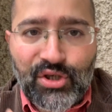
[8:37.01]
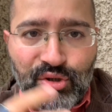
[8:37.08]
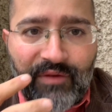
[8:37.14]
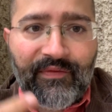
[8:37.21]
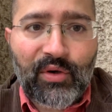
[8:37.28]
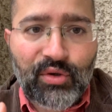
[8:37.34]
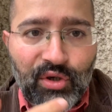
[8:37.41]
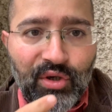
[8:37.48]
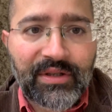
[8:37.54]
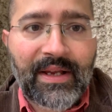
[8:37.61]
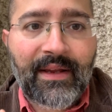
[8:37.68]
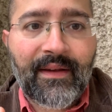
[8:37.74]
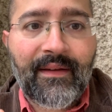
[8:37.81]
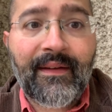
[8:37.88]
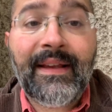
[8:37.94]
cioè fanno delle
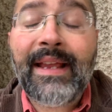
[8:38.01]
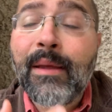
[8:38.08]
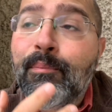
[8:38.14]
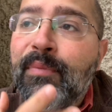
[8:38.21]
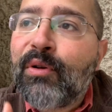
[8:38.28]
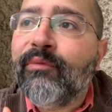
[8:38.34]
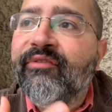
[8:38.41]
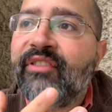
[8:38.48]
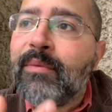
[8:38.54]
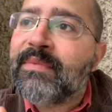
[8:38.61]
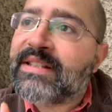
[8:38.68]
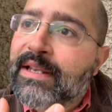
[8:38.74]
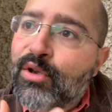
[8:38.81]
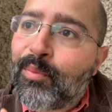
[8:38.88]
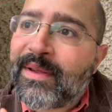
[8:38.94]
cose che per un film,
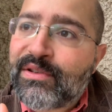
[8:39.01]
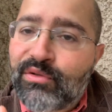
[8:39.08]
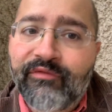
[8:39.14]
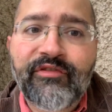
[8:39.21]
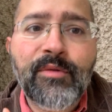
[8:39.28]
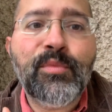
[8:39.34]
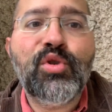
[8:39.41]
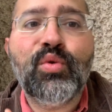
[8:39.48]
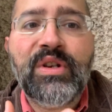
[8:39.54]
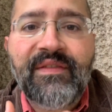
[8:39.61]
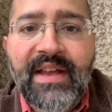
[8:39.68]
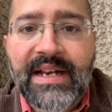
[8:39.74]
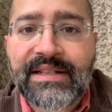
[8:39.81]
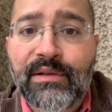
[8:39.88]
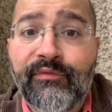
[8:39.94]
se io penso a un film di
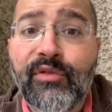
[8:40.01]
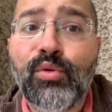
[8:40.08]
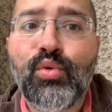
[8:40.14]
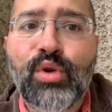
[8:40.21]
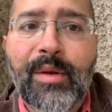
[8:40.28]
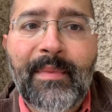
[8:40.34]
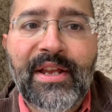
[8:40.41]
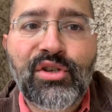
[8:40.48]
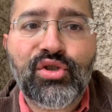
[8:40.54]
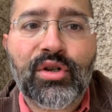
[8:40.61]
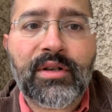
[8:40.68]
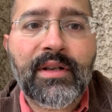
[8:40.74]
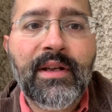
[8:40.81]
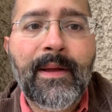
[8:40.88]
Universal, un film di una major,